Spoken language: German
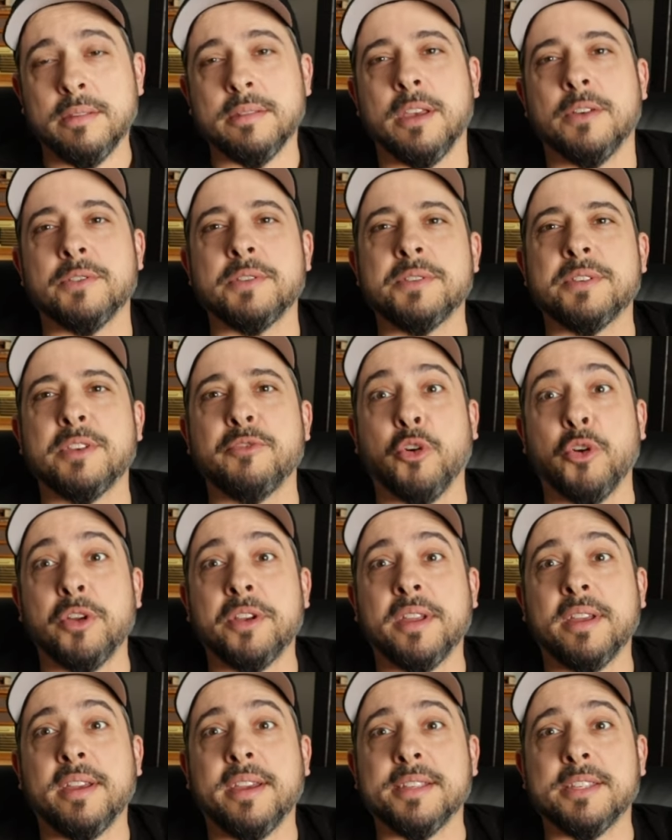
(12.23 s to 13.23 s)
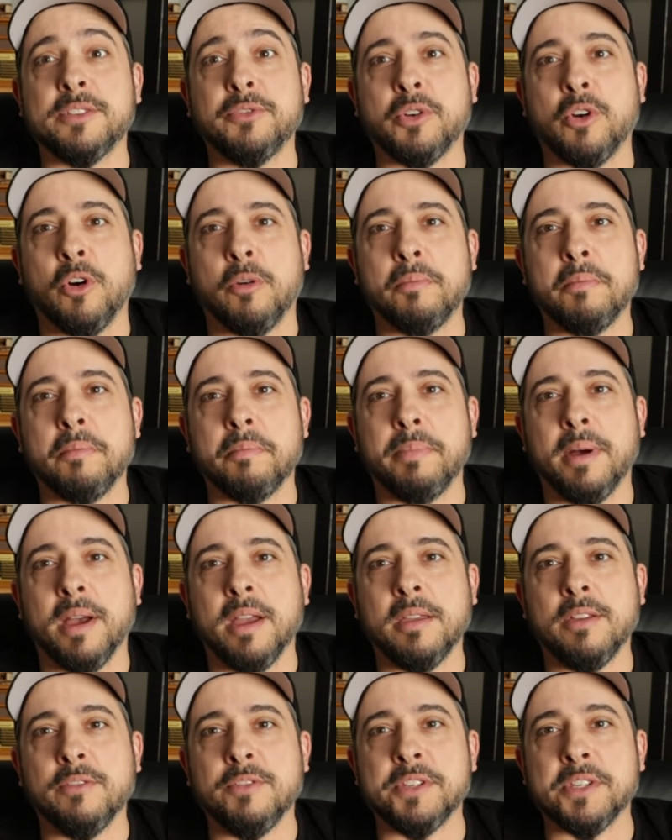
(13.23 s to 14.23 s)
Servus Whisky-Freunde, herzlich willkommen
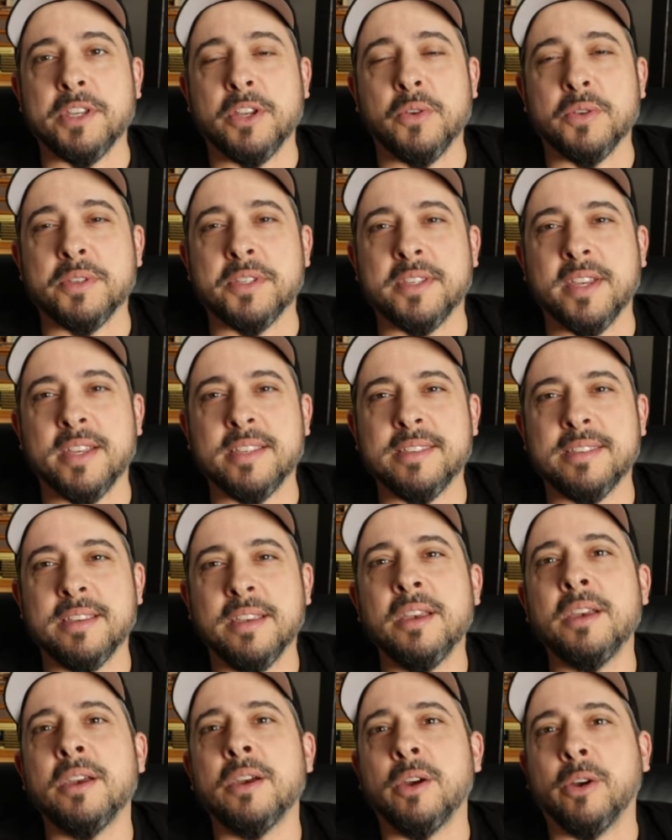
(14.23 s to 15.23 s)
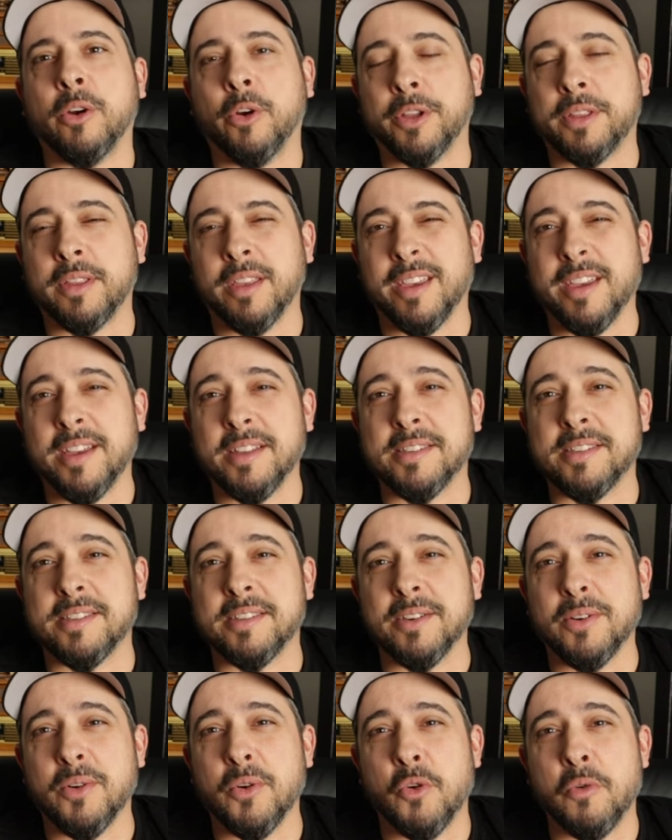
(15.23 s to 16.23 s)
bei Whisky Notes Cess. Heute geht
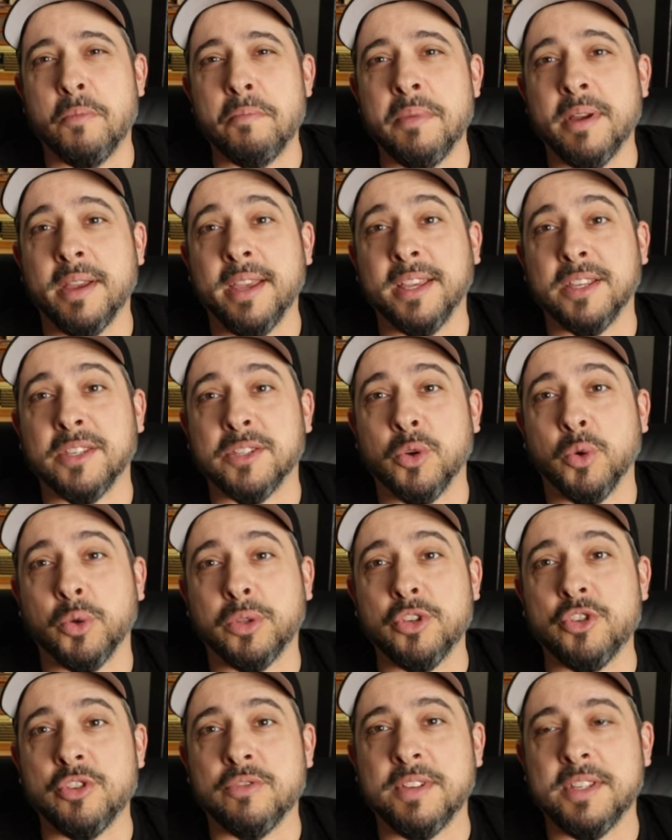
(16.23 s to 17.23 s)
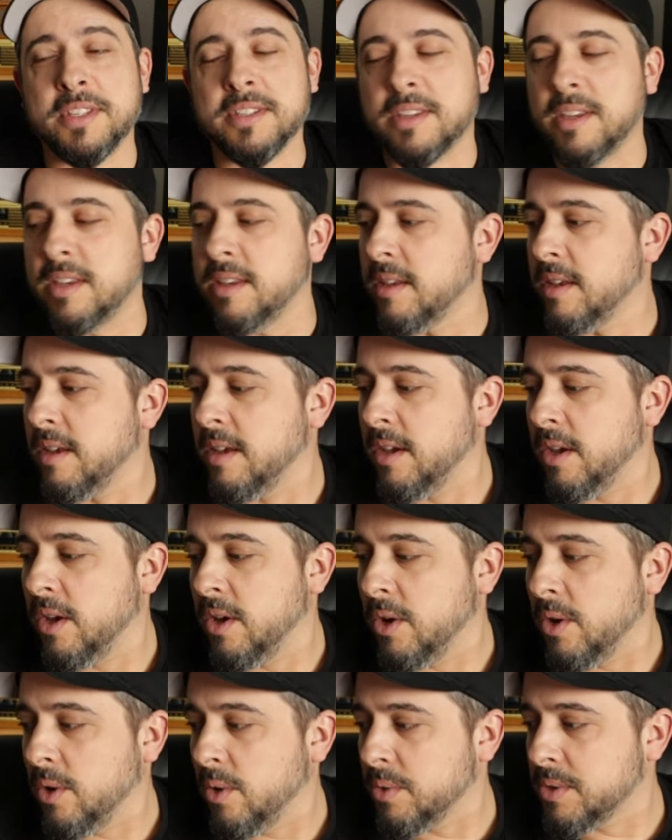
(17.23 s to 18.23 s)
es um exotischen Whisky
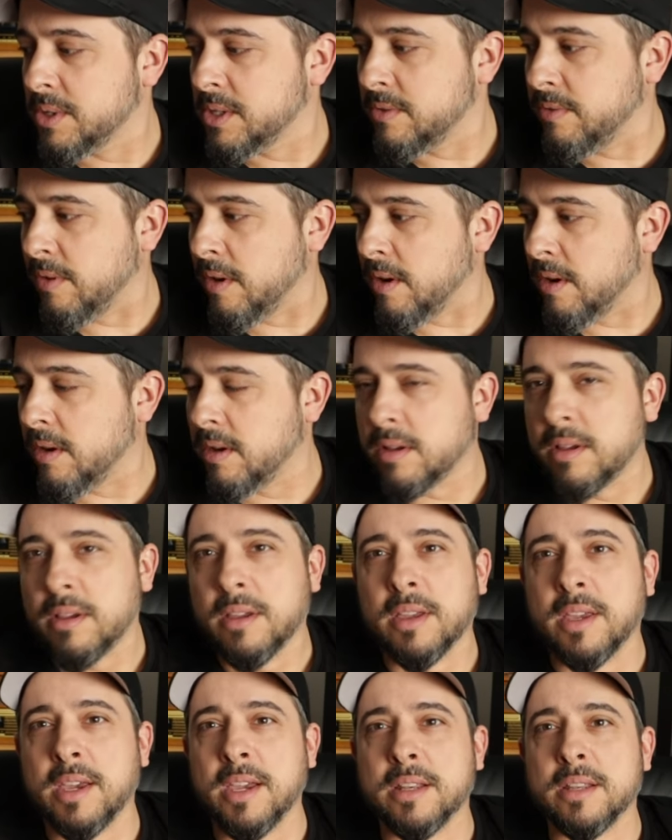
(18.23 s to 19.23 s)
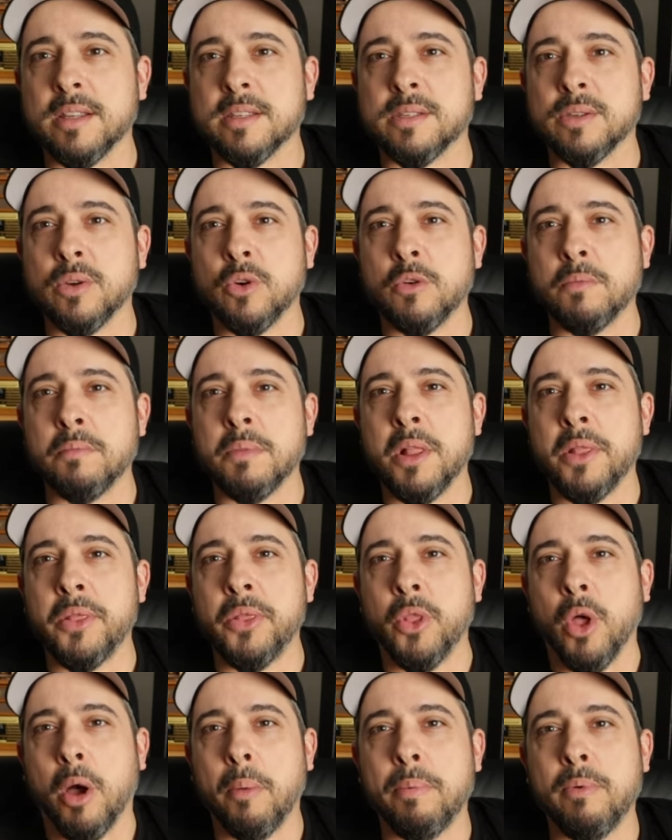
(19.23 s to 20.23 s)
und zwar geht es um
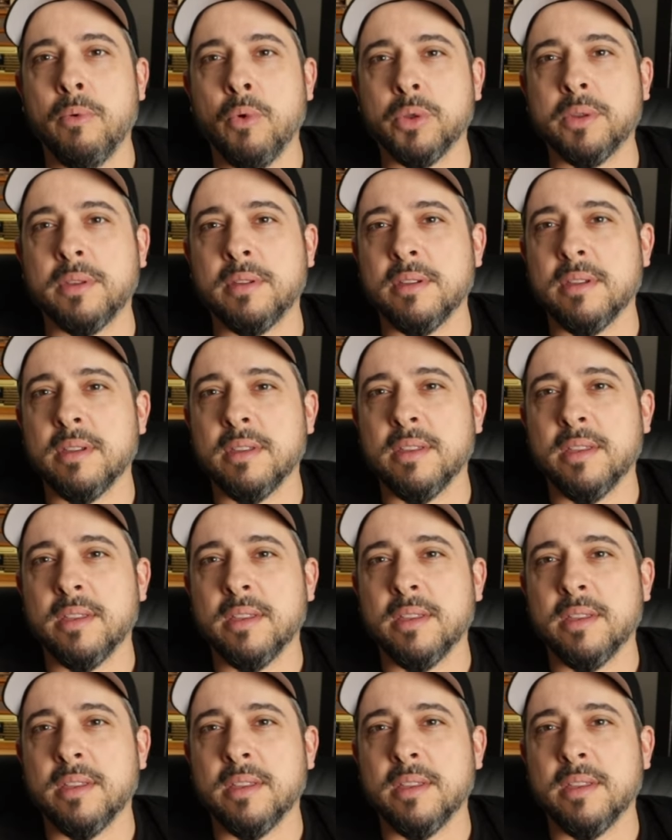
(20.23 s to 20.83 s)
Knobwood